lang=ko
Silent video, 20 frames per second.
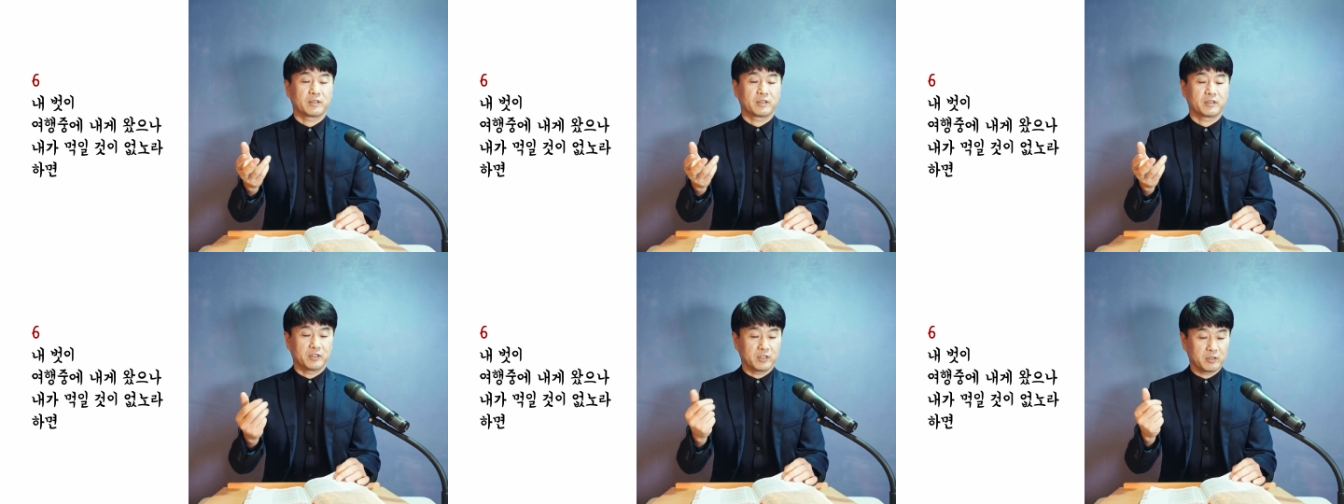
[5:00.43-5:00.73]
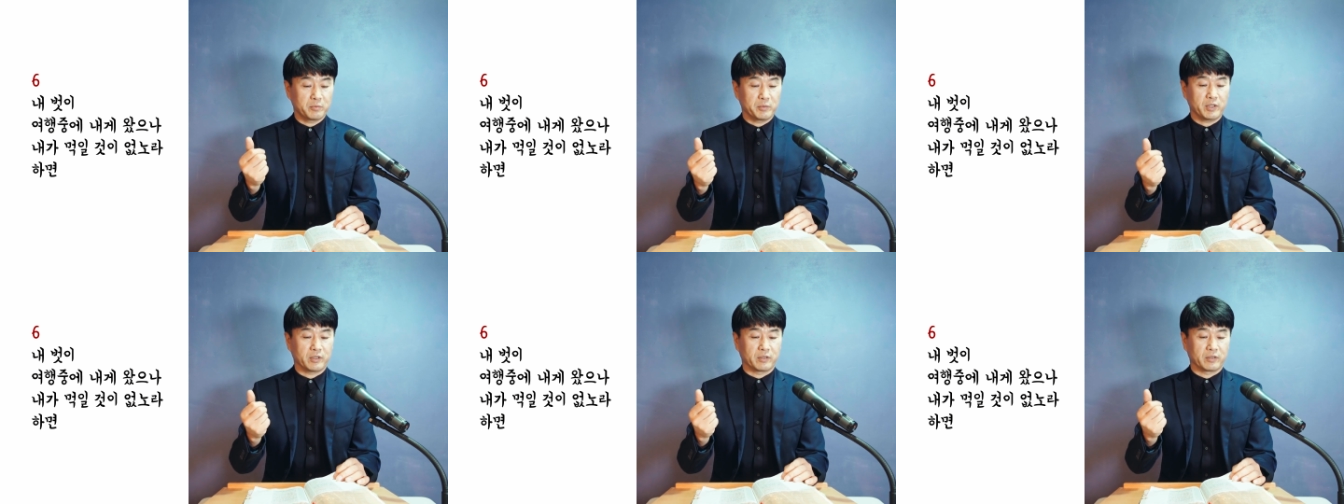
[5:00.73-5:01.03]

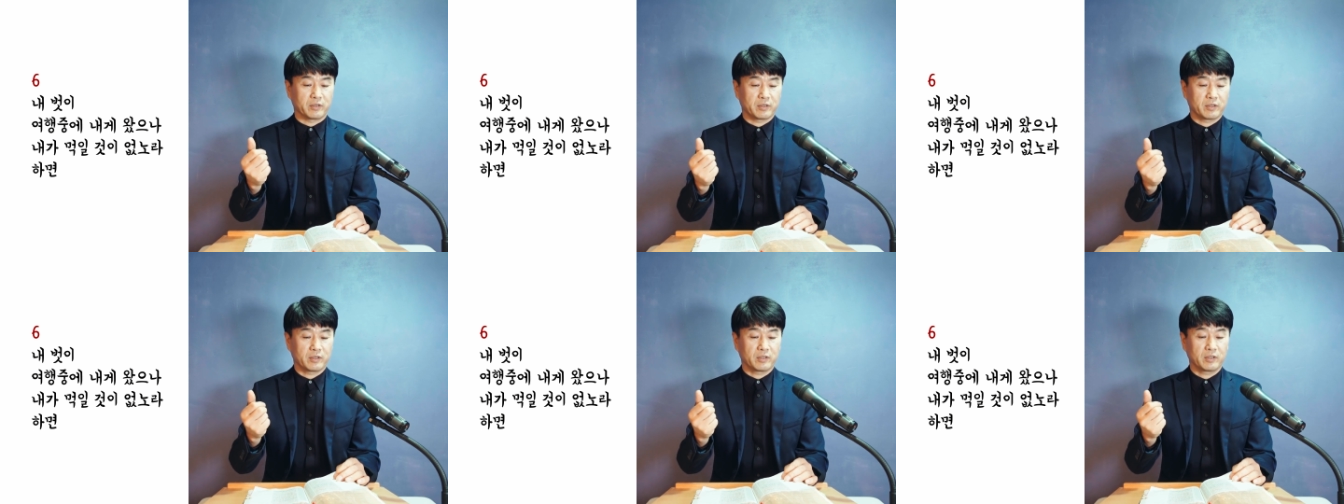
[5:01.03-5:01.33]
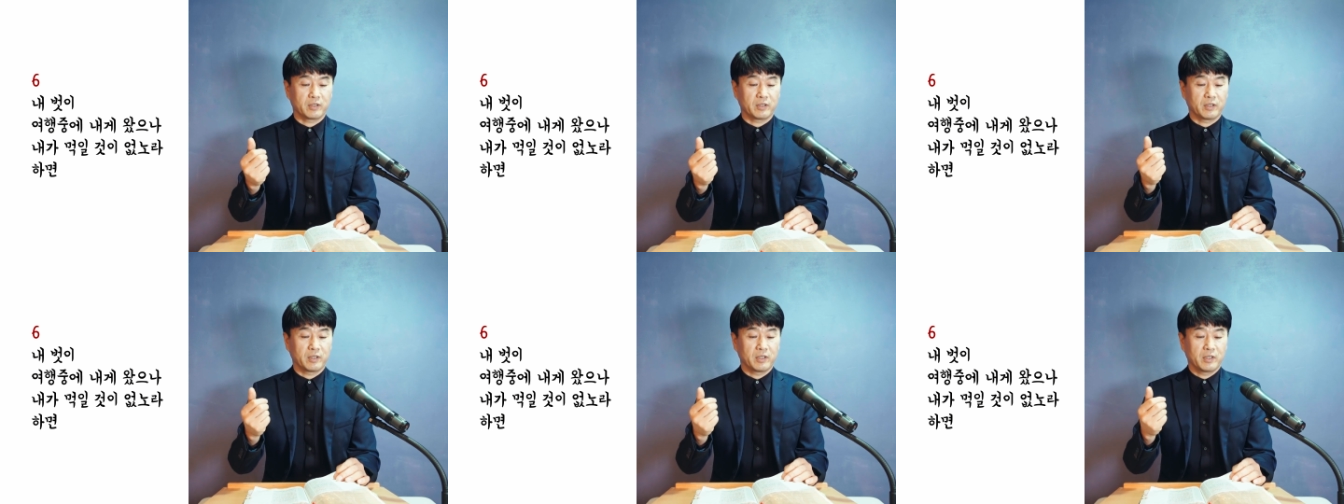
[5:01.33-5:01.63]
그러면
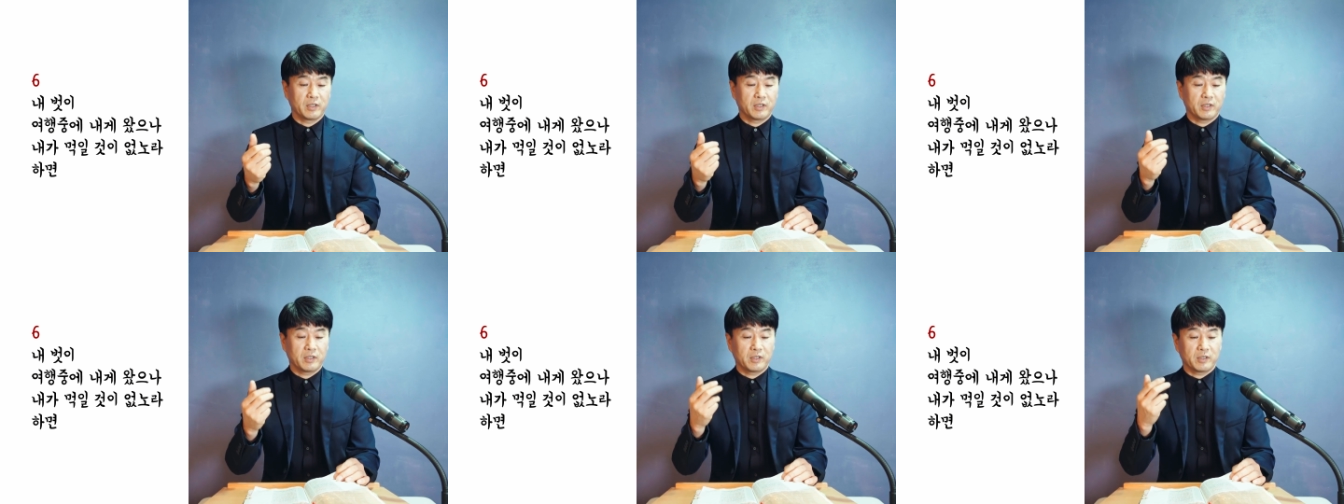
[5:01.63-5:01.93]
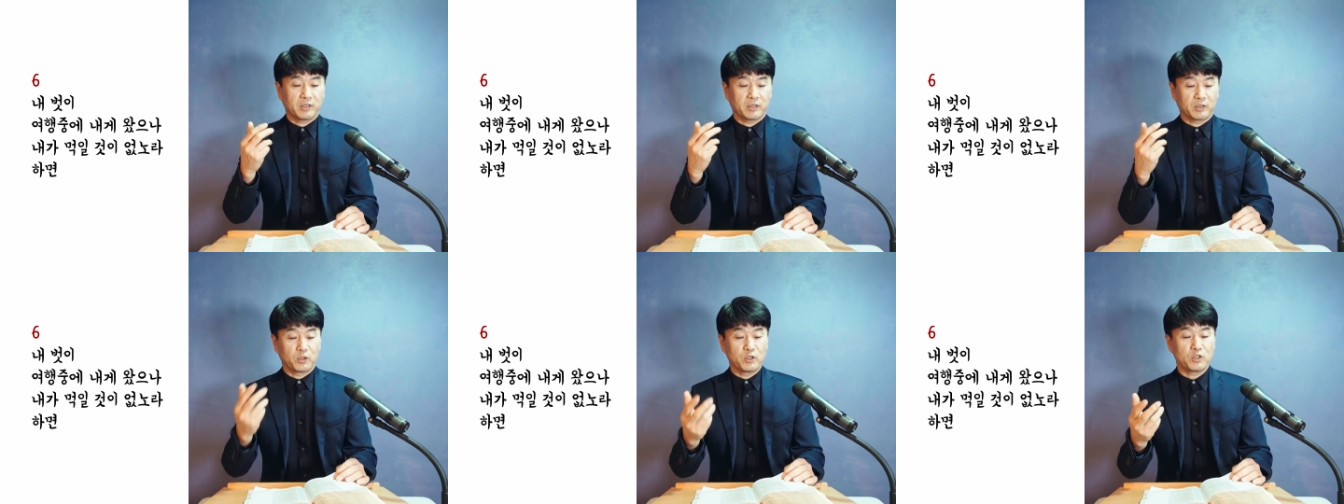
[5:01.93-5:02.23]

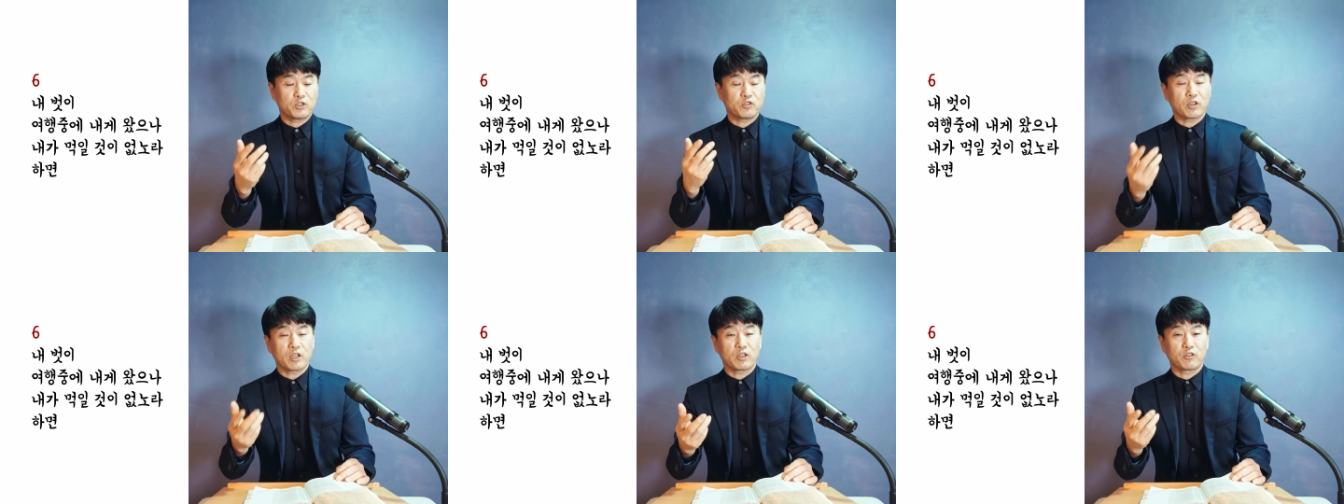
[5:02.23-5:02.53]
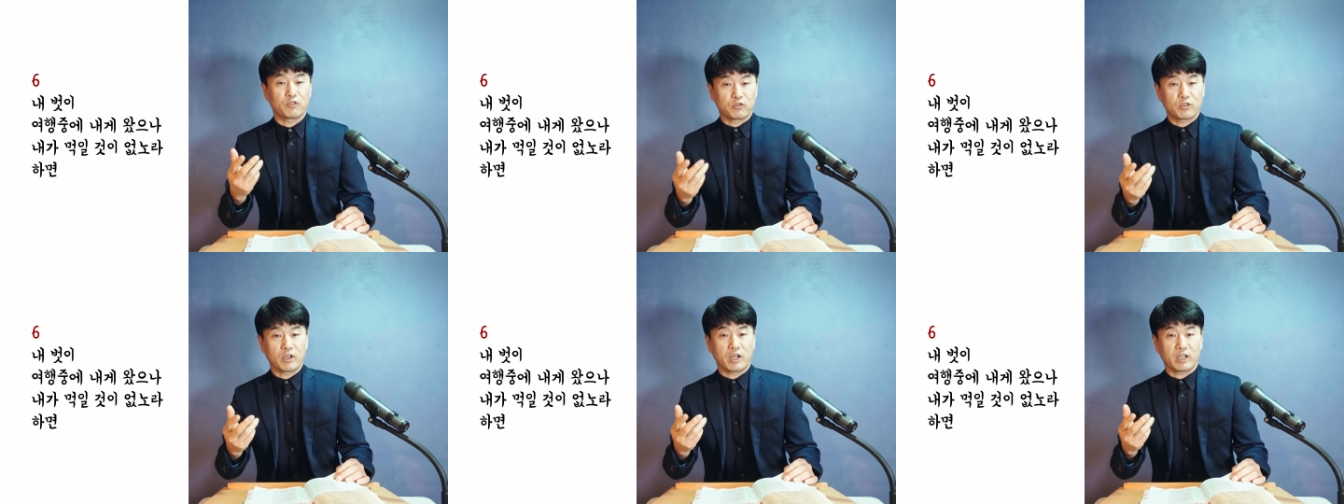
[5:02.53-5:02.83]
너희 중에
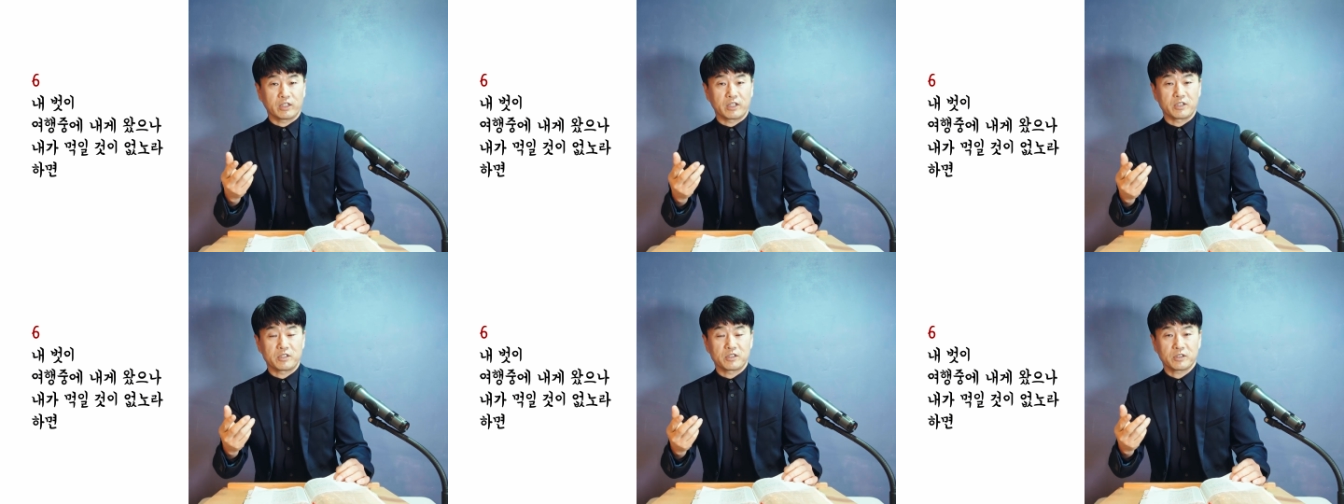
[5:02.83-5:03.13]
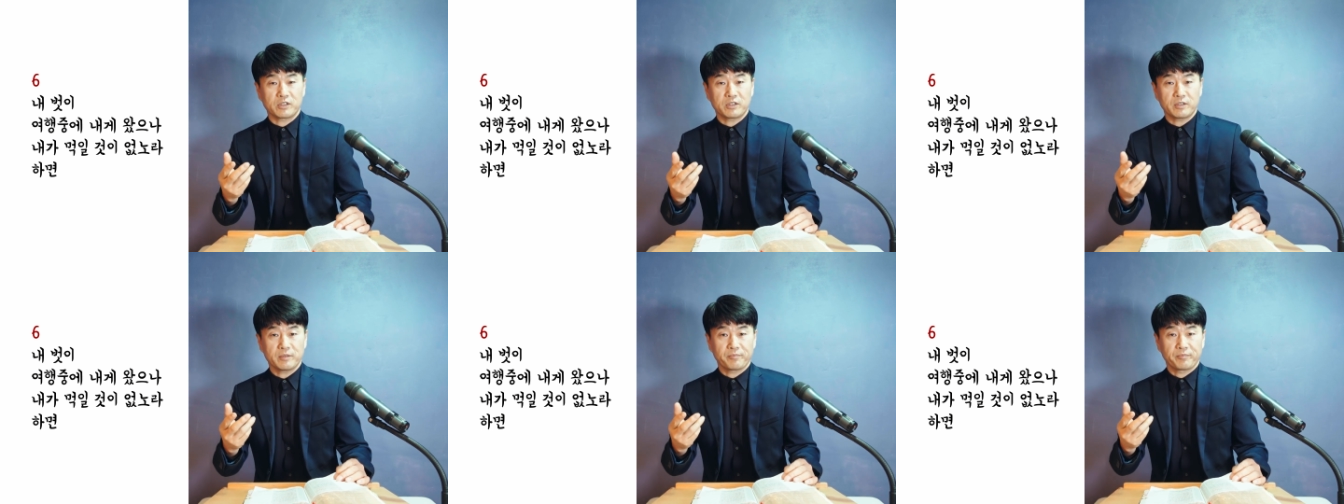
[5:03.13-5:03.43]
누가
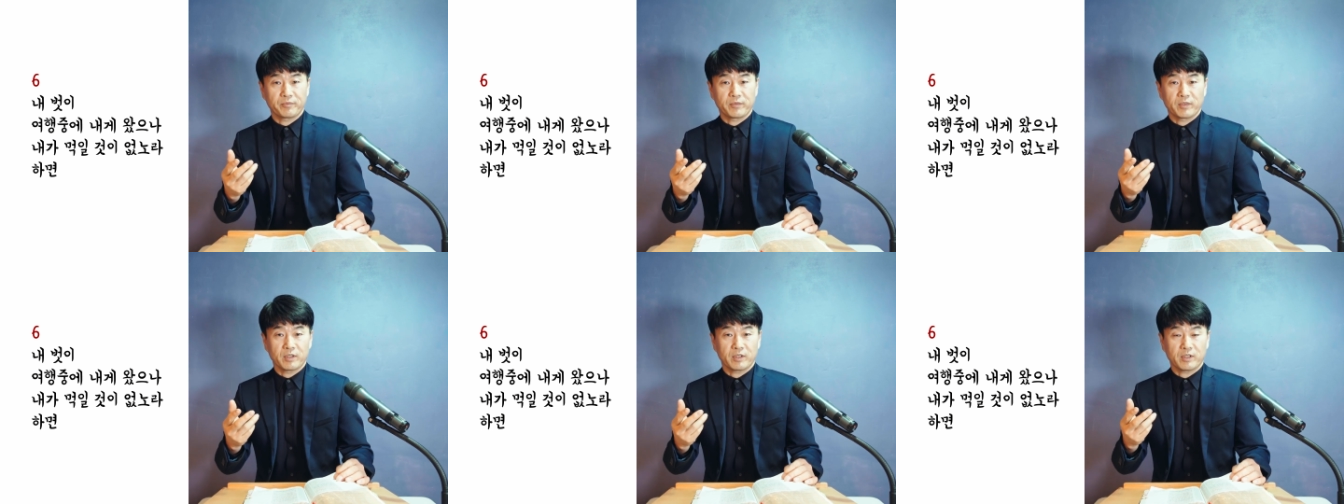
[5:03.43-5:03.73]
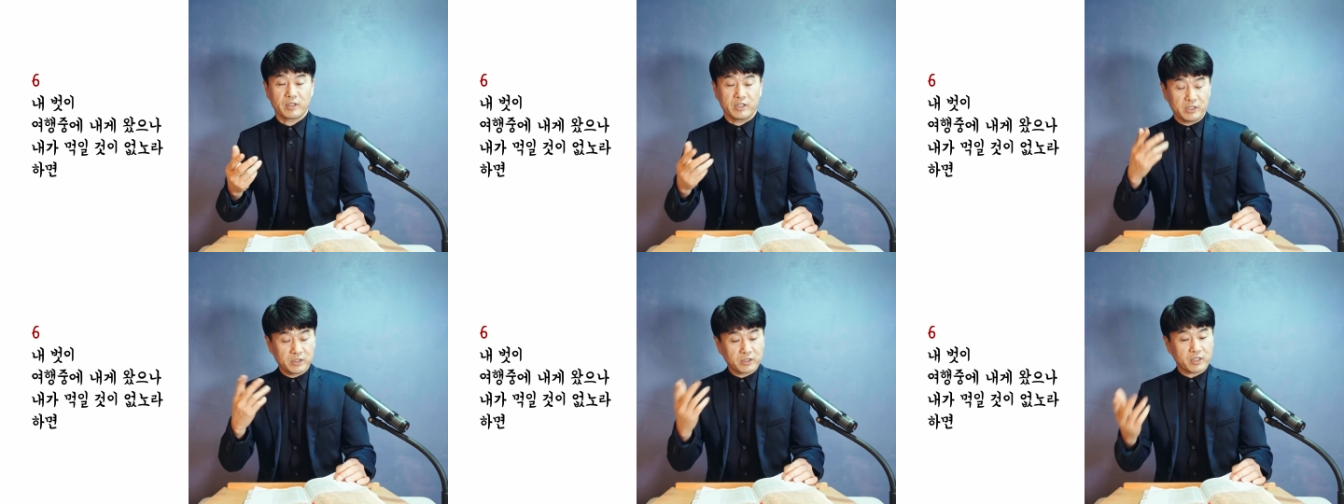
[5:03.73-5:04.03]
그랬죠?
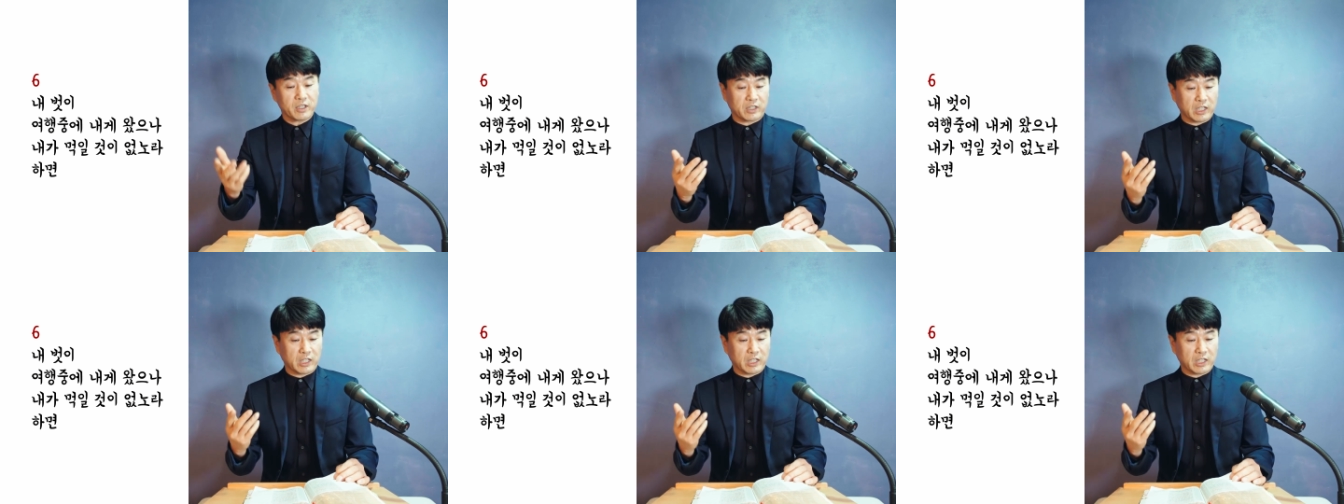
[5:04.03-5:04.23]
이렇게